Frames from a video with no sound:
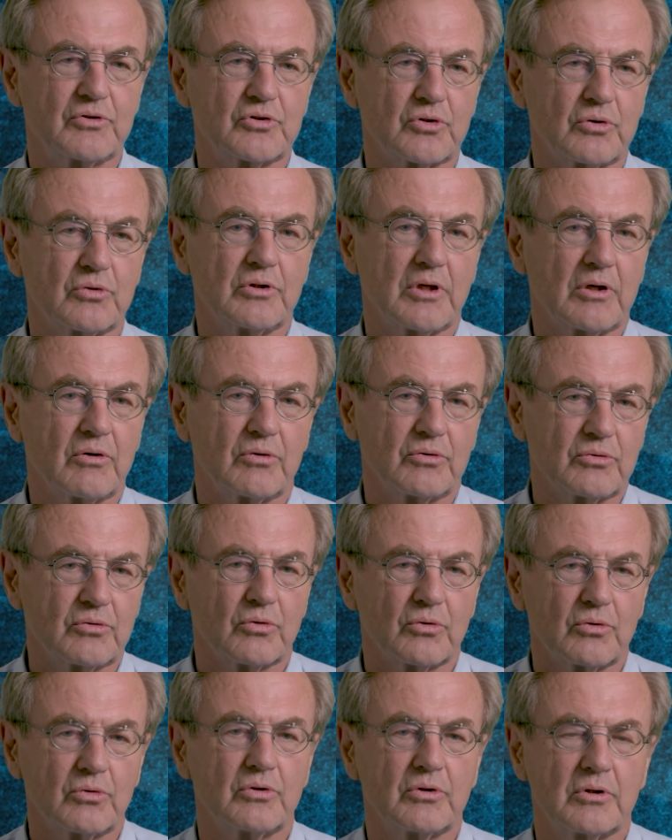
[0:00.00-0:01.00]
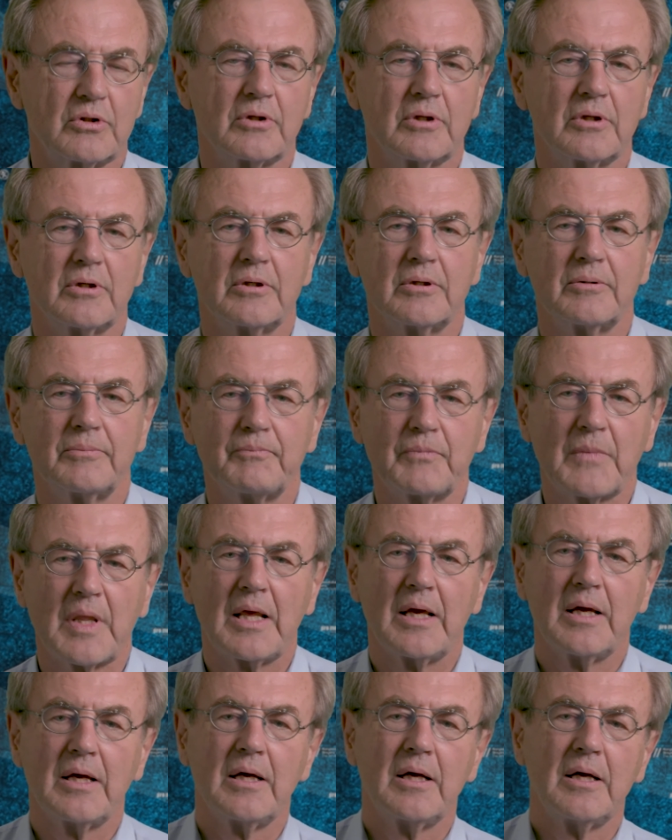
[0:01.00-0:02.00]
schon auch noch
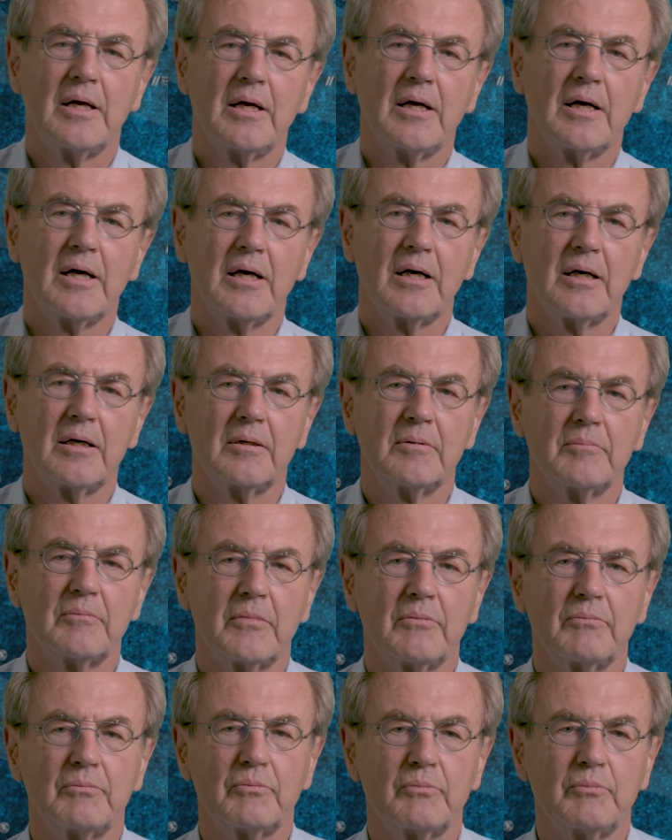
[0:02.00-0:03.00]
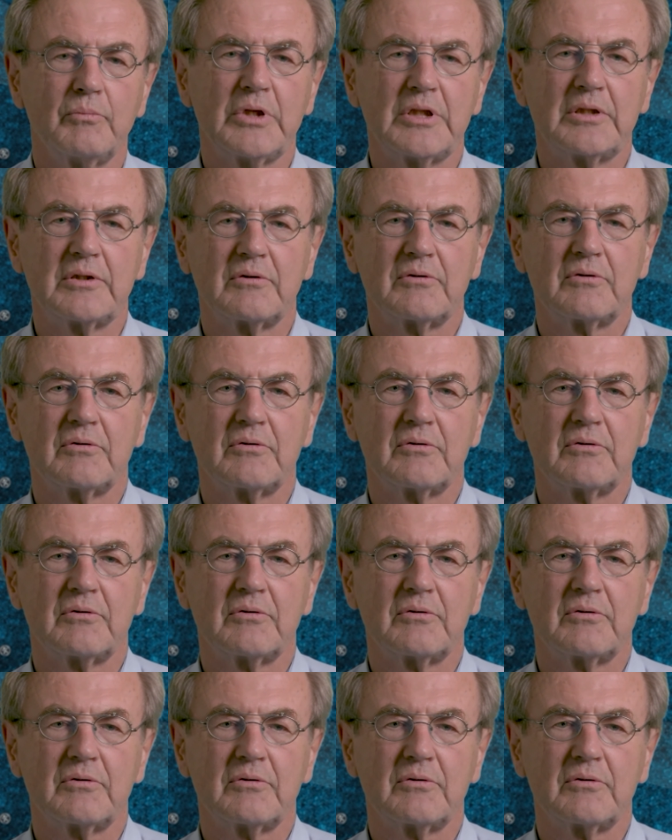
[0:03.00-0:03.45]
äh, mit,